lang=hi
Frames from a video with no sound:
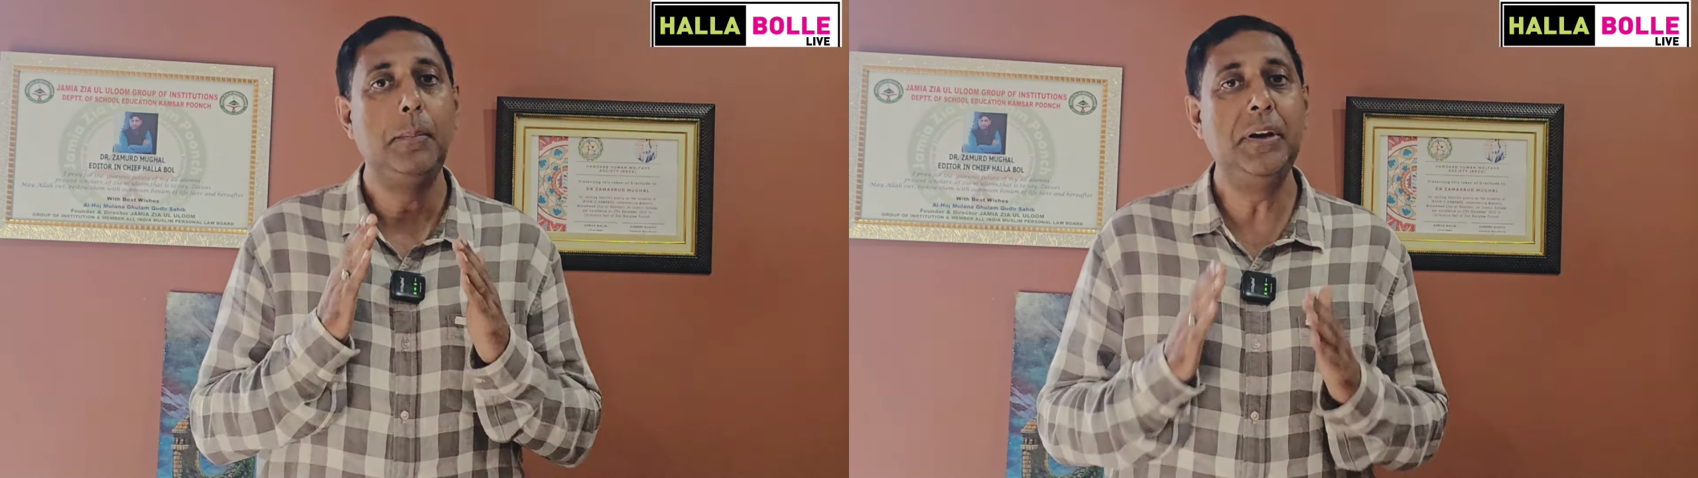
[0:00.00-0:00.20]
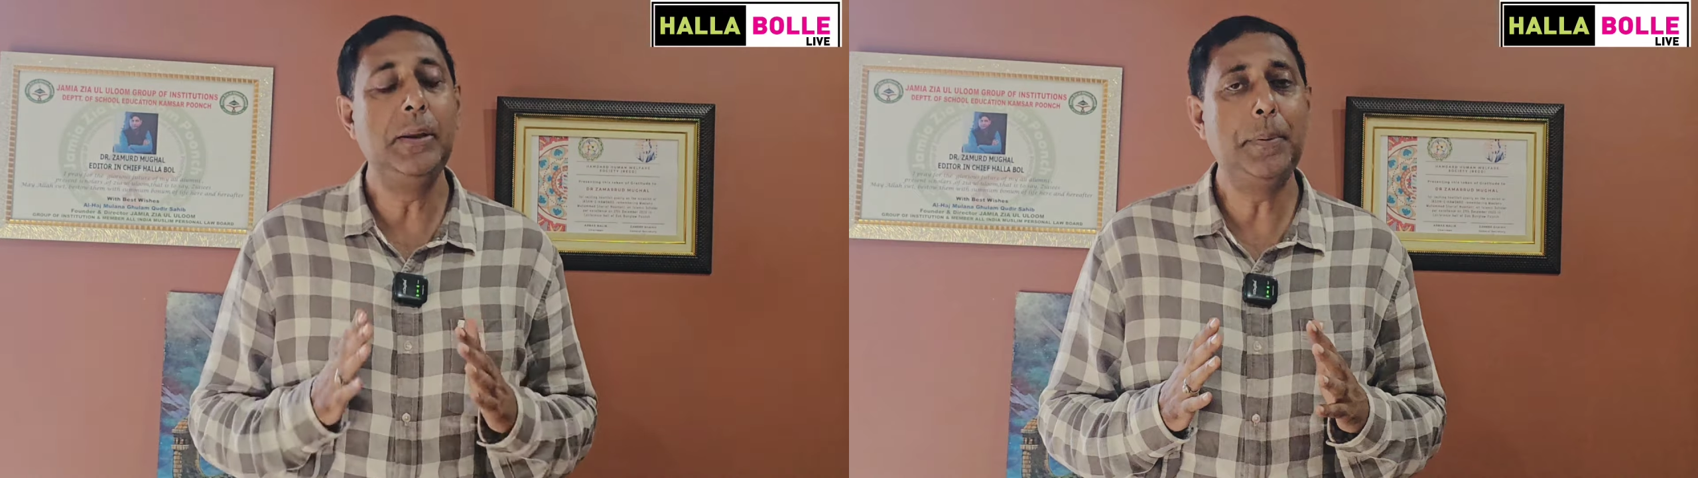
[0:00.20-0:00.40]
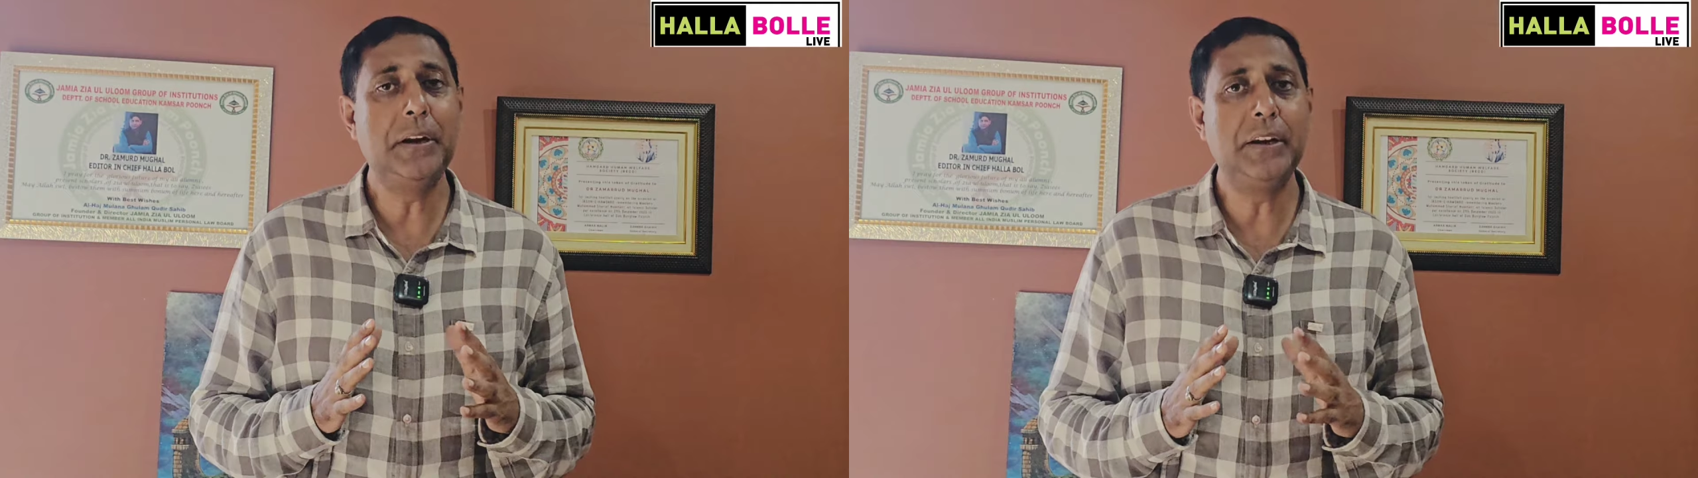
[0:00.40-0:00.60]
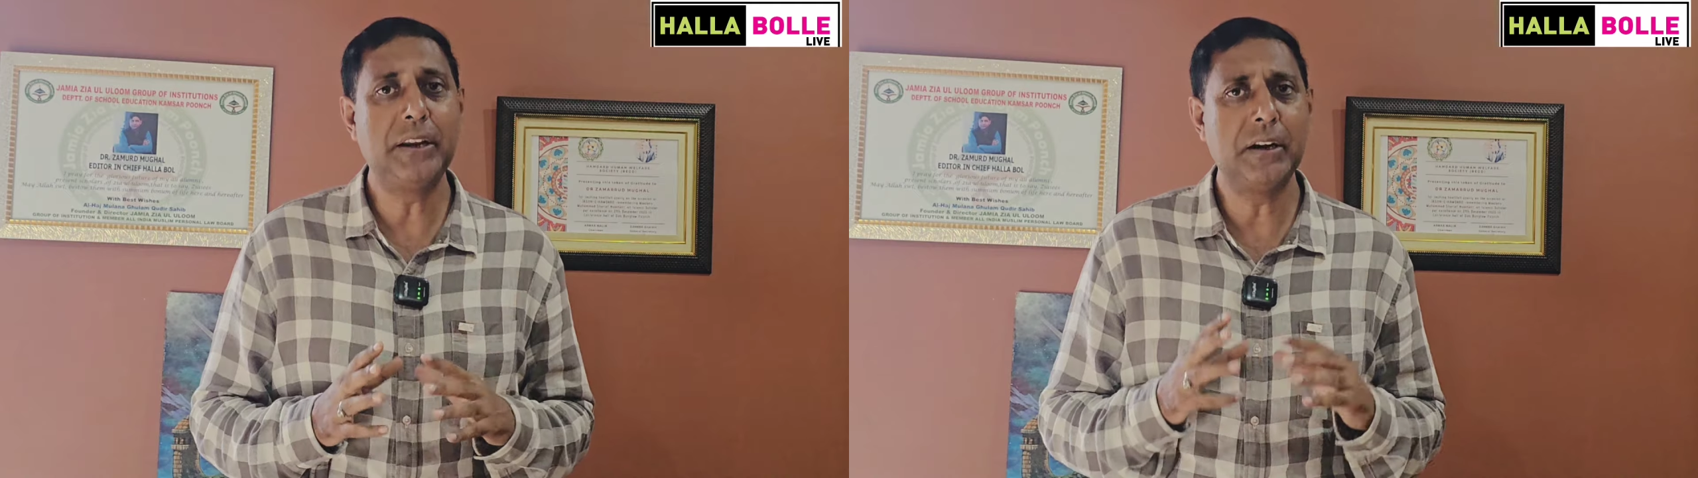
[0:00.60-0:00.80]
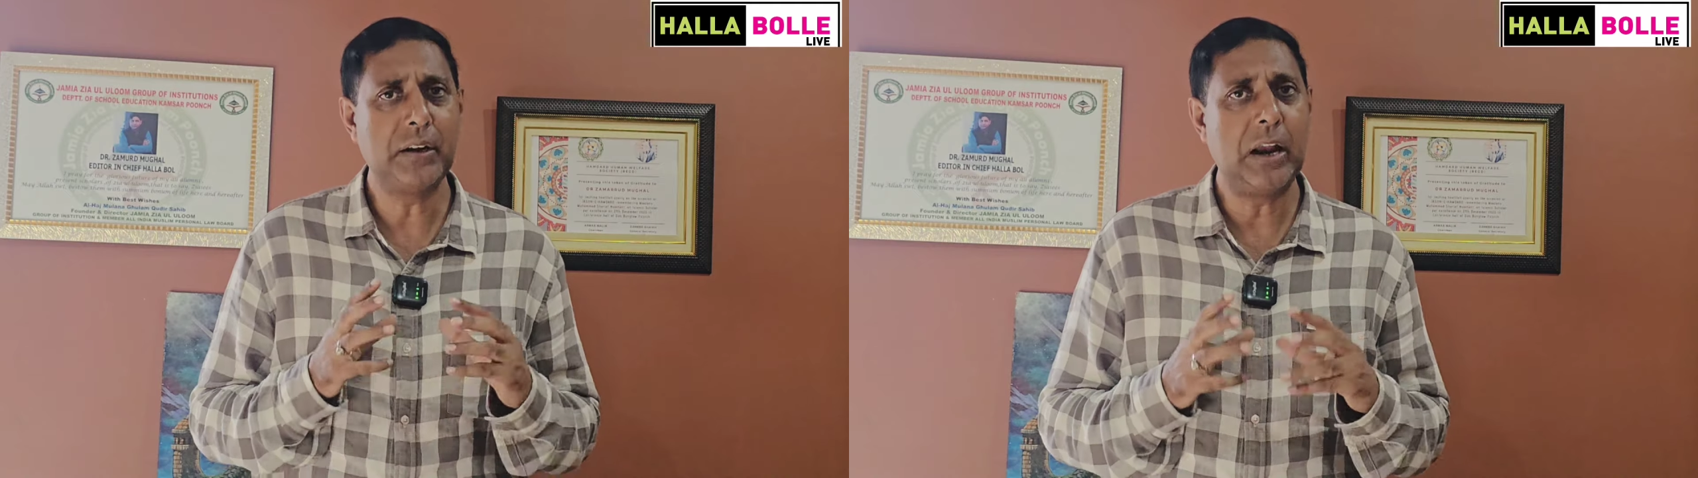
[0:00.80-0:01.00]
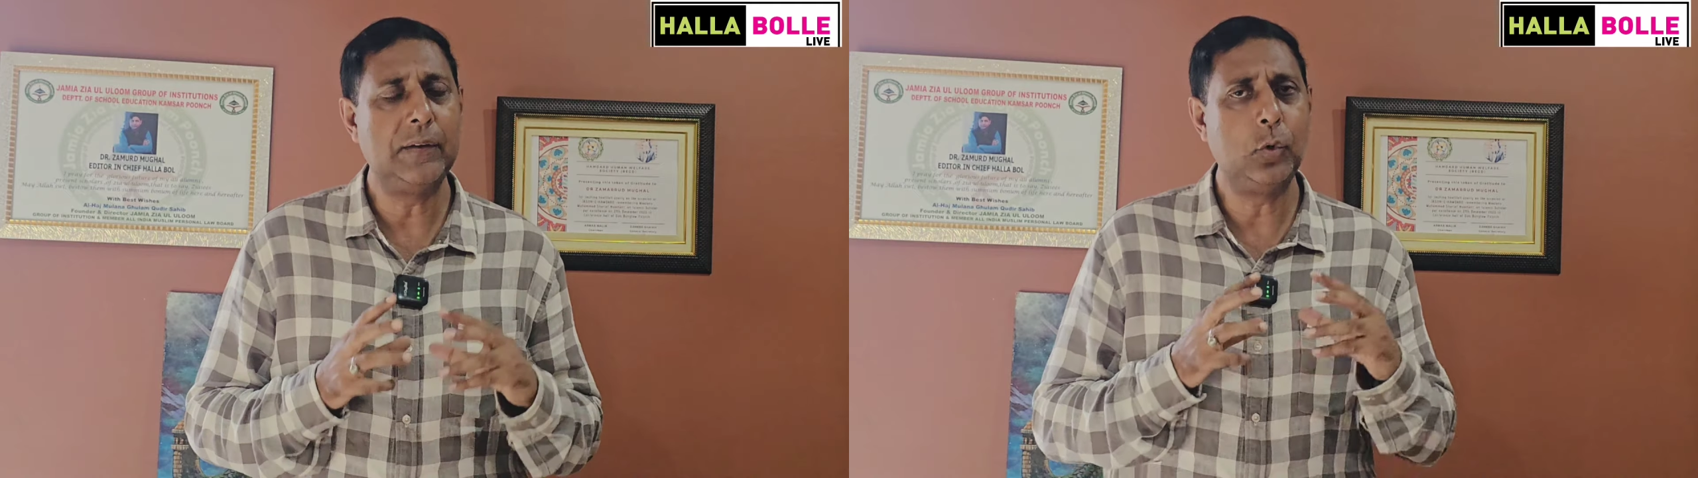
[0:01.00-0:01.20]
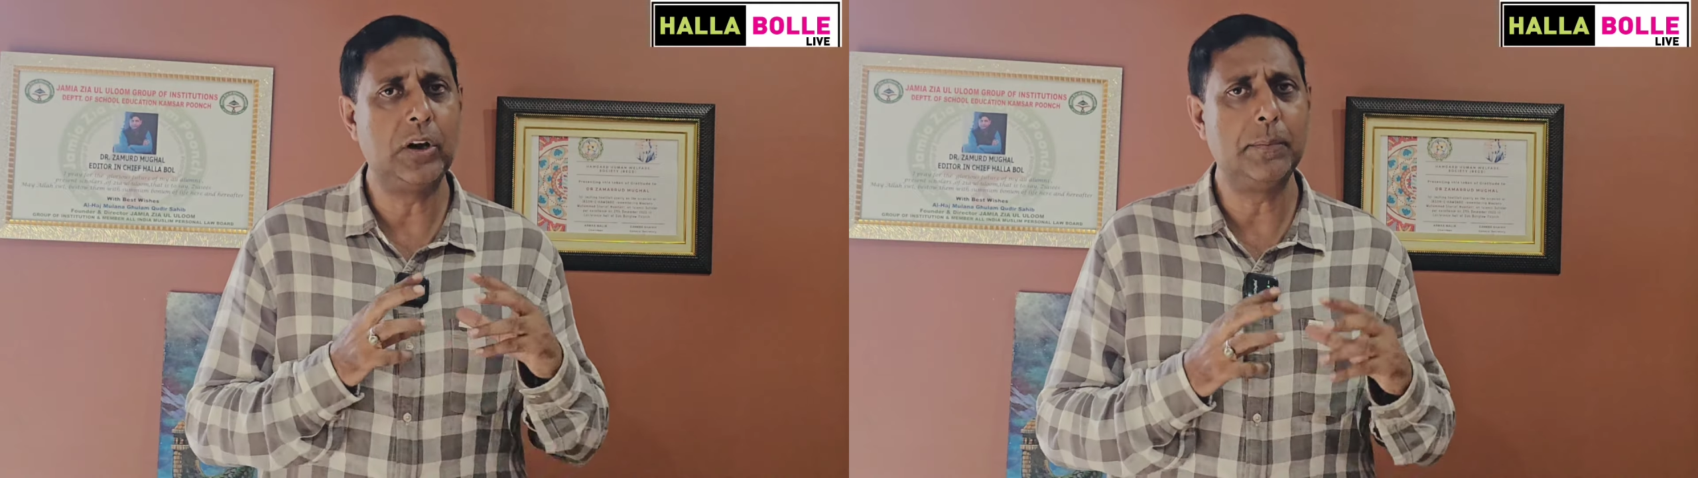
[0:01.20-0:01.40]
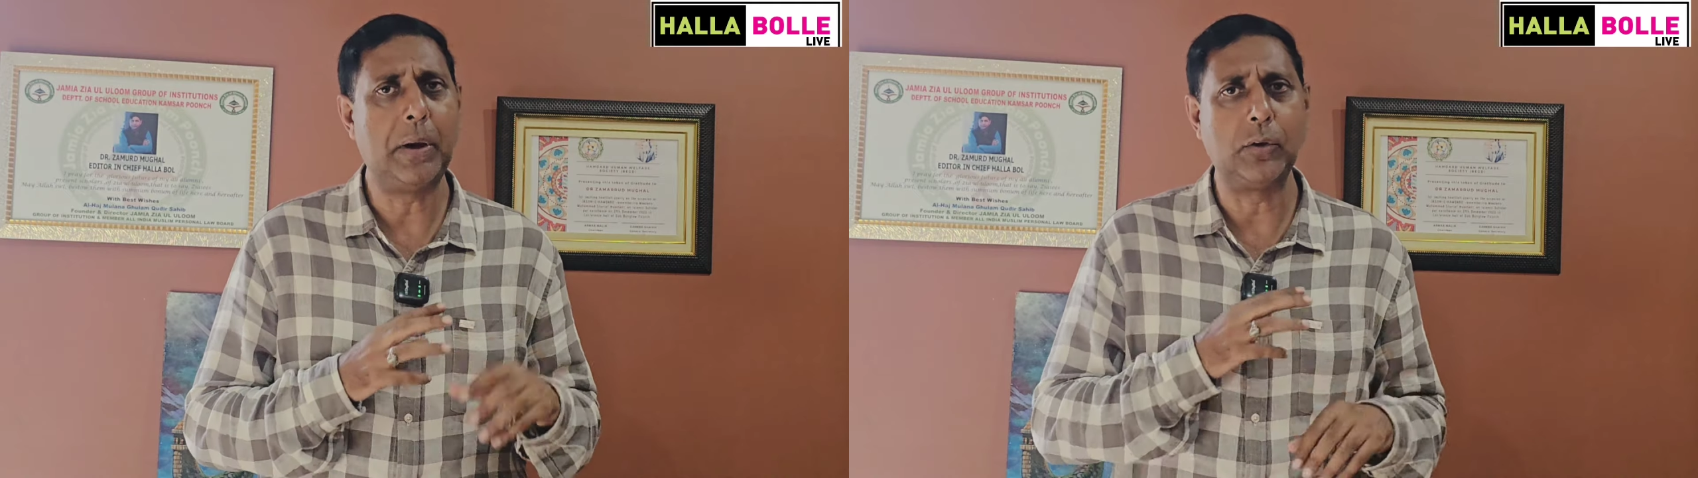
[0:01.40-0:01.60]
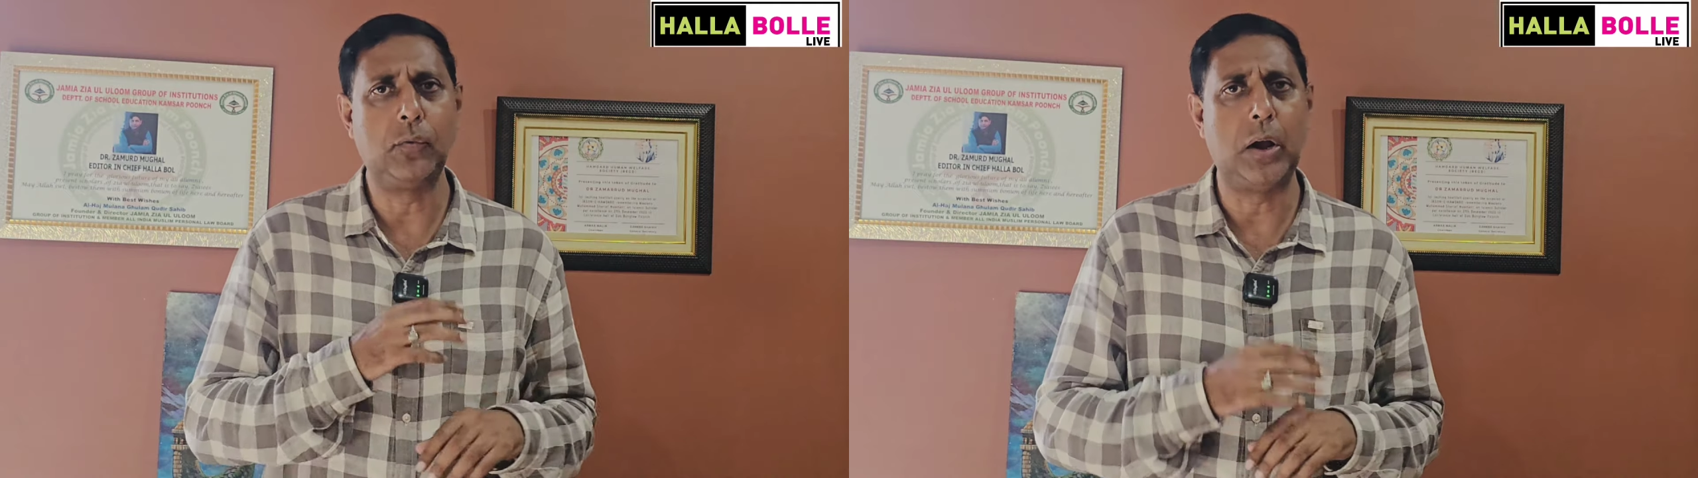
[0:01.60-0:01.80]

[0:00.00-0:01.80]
पीडीपी की टिकट एडवोकेट मारूफ